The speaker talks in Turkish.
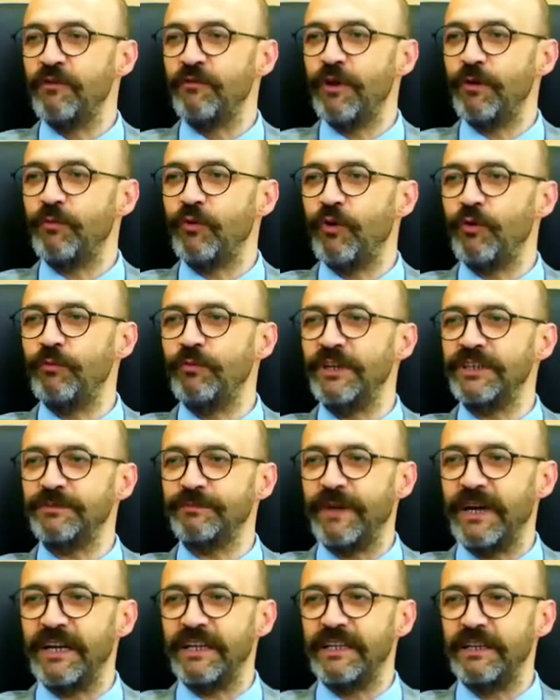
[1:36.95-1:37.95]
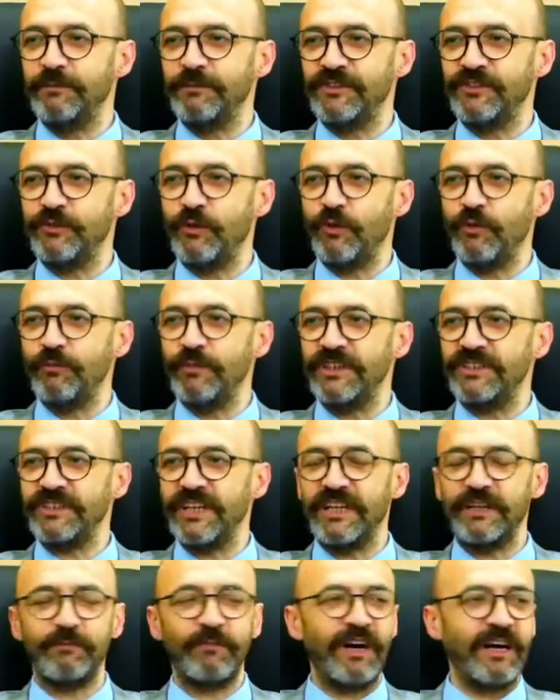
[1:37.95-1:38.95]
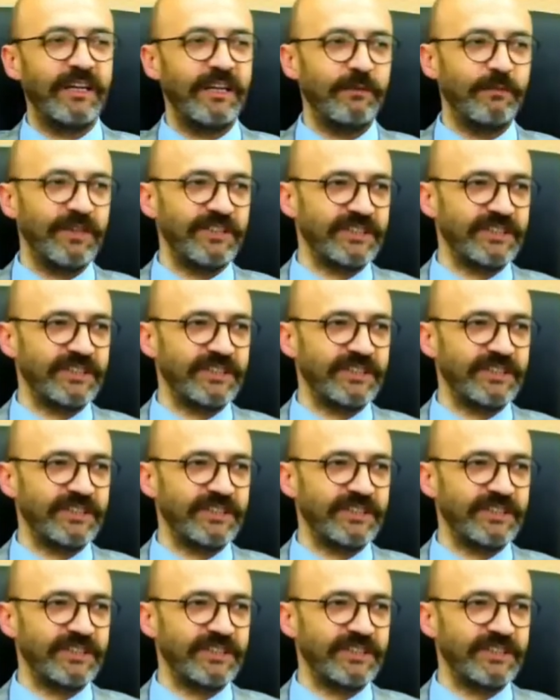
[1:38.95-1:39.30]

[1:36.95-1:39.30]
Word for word: Ve bu 15 mahallemizde 15 tane mahalle